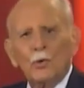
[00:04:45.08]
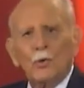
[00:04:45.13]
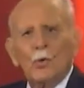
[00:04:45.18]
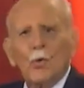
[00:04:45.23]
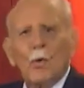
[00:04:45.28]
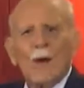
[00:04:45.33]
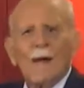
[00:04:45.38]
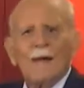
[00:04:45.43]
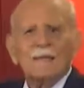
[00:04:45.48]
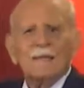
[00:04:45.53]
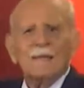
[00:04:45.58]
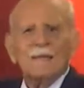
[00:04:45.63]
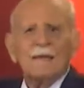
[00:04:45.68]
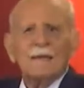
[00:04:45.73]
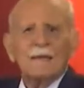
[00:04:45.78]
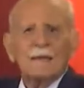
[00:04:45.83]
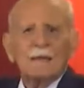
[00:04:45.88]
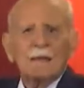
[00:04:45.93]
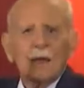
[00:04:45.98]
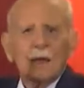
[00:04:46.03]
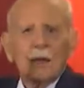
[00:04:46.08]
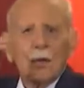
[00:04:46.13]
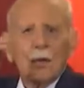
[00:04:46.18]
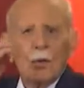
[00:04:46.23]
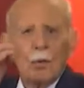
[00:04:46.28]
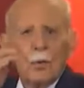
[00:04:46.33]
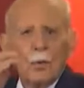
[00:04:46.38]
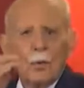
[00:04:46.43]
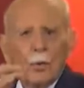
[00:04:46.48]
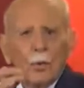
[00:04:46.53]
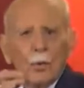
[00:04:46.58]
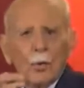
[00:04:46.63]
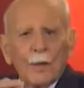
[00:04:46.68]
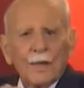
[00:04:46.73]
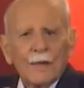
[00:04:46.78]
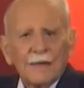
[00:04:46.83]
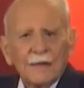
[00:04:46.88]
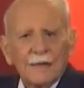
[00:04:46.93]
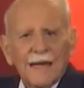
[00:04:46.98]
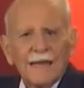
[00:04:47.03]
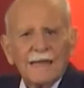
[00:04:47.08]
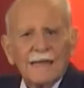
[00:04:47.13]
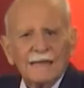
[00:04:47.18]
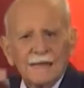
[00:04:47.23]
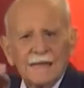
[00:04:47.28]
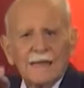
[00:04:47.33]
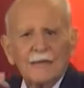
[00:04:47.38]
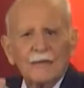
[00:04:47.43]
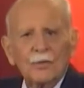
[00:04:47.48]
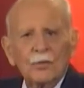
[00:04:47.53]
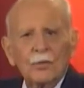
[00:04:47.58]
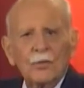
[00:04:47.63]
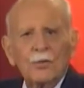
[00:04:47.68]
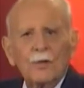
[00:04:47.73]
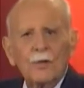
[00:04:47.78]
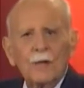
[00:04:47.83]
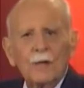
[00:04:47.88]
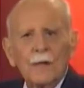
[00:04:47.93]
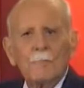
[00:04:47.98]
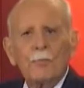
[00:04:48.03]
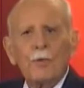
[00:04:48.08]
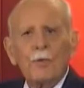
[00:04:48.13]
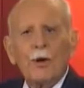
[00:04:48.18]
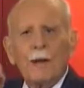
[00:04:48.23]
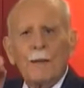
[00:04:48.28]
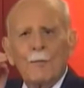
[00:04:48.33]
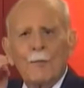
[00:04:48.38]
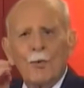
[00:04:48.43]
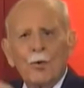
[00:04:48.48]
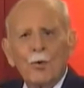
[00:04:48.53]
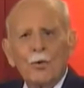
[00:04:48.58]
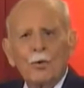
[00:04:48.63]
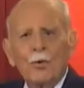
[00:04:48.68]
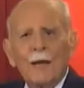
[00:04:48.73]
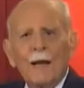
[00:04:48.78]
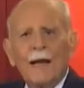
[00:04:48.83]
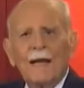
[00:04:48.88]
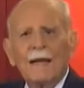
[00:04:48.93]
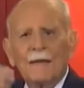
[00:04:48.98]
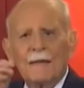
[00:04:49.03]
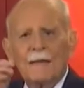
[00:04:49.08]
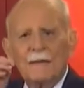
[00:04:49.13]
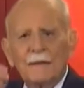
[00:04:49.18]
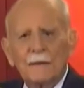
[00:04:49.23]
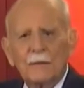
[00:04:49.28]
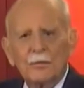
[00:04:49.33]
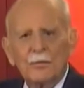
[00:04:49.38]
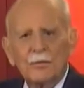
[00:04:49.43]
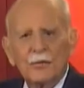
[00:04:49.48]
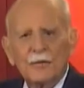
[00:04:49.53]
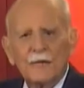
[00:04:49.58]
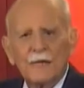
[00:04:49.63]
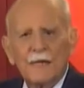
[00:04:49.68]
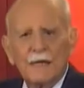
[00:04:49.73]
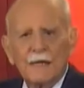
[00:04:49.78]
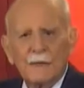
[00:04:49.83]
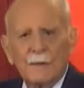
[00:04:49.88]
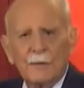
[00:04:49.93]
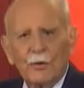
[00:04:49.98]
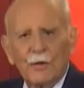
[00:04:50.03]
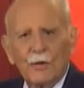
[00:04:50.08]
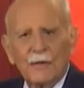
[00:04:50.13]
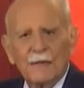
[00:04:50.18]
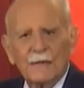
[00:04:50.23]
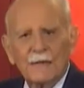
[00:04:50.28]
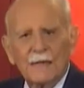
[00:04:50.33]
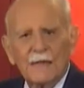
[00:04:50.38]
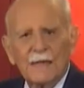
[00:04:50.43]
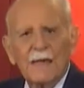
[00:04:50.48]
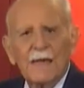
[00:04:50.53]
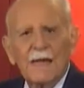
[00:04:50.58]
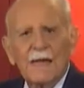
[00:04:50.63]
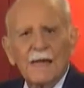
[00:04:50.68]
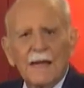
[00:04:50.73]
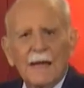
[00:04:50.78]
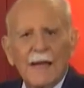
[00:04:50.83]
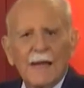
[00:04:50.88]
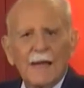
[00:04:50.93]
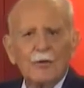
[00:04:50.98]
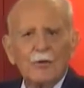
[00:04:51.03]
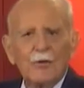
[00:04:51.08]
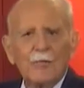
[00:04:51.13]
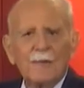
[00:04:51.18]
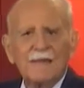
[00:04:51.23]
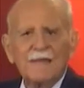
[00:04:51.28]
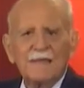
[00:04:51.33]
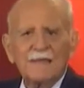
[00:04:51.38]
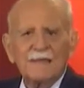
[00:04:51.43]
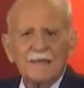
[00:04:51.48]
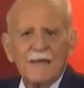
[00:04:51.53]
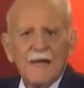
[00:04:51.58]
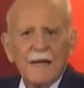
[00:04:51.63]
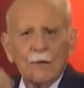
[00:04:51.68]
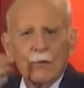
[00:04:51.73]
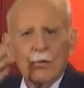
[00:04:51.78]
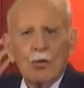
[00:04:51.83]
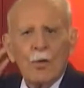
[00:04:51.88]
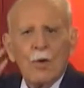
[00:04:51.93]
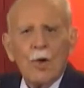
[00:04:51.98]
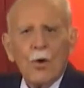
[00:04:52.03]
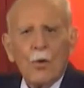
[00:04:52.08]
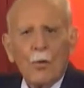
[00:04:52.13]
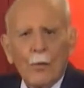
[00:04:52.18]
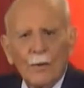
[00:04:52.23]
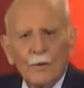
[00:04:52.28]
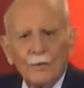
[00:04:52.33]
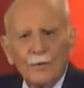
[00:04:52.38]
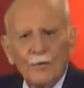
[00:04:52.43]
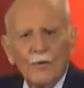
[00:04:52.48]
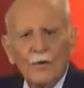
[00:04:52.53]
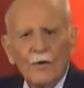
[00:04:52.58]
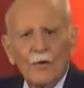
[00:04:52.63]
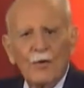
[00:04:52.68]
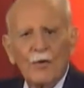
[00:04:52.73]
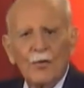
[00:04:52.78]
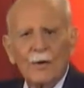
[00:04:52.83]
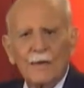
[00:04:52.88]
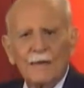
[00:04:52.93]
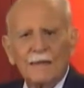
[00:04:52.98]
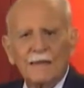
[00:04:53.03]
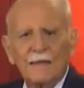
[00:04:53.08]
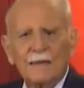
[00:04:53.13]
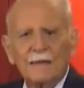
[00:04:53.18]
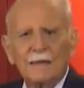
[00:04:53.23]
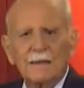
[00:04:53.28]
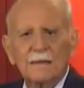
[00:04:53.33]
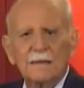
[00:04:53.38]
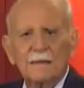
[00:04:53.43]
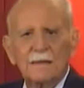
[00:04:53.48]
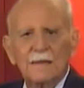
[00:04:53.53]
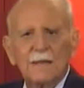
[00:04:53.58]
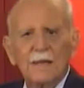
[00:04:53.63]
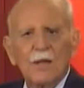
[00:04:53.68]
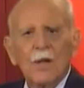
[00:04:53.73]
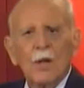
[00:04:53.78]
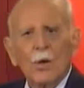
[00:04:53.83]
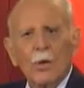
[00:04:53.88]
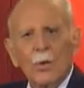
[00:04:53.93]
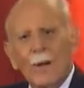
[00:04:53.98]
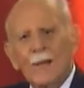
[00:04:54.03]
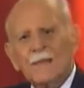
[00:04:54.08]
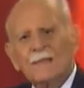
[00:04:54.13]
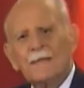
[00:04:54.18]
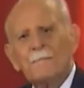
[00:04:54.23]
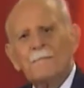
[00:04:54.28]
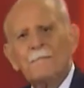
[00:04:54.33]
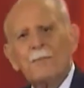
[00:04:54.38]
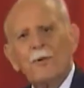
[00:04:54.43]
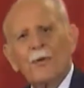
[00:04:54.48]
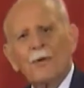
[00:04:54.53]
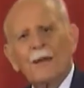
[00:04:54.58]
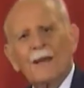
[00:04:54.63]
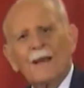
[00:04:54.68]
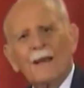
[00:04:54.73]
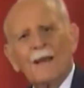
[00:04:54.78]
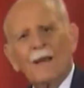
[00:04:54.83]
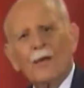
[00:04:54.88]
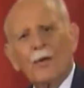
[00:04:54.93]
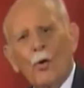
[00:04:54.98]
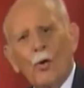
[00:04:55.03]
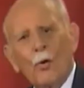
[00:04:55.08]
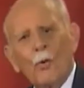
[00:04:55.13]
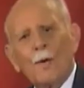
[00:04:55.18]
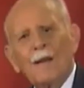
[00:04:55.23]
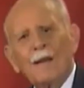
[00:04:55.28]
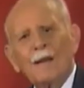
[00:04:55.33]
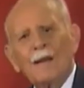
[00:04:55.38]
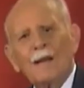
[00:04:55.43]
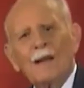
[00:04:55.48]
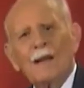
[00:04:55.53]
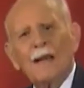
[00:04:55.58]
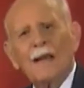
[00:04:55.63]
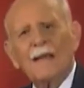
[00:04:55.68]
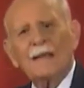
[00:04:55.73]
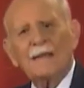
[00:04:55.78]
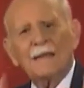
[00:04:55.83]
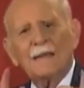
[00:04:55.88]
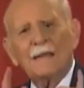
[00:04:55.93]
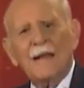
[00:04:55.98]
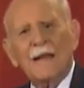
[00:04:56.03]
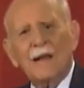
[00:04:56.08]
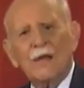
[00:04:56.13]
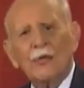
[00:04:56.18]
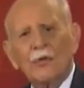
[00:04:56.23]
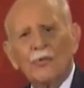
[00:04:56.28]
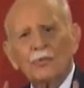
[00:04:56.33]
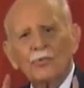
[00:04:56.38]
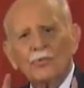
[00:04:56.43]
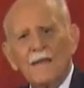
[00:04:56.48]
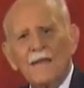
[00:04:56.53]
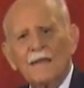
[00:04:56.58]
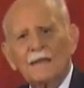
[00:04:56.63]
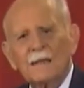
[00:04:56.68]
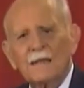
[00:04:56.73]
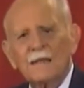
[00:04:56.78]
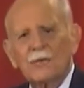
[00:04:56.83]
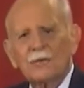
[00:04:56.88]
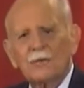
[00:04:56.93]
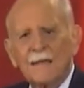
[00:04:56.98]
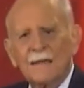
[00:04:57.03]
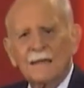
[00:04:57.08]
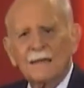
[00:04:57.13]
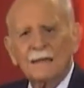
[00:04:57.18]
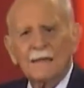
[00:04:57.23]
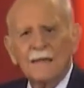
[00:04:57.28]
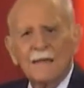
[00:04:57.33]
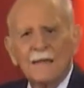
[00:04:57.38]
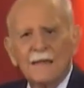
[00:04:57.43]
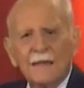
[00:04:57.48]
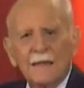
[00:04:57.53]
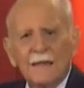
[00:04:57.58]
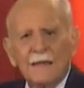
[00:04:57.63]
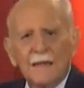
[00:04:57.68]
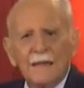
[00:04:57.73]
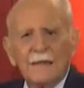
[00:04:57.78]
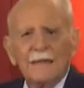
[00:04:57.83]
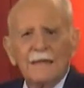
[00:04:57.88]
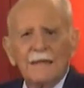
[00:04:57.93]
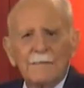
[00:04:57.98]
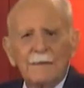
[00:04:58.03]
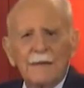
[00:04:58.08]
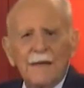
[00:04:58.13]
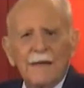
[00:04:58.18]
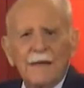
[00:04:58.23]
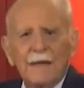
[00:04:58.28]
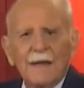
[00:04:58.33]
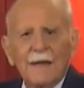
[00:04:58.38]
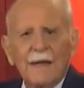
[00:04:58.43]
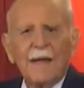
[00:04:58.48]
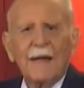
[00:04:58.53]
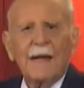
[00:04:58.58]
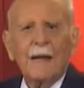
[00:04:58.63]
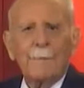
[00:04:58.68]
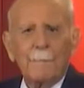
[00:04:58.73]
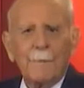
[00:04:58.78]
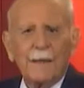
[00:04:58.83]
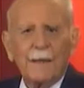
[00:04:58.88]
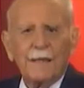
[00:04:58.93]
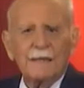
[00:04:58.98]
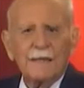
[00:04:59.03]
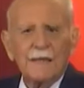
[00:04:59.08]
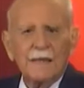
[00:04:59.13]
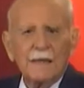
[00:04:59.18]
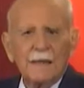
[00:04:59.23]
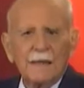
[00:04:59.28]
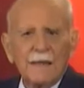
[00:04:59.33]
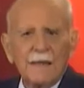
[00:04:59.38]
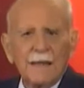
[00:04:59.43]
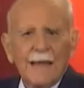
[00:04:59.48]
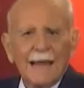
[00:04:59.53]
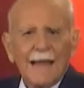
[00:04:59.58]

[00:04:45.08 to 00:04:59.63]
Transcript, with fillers: No hacen lo que están haciendo por amor a las instituciones de la democracia que ellos mancillaron cuando fueron gobernantes. Lo hacen porque cobran en dinero constante y sonante y también en especie.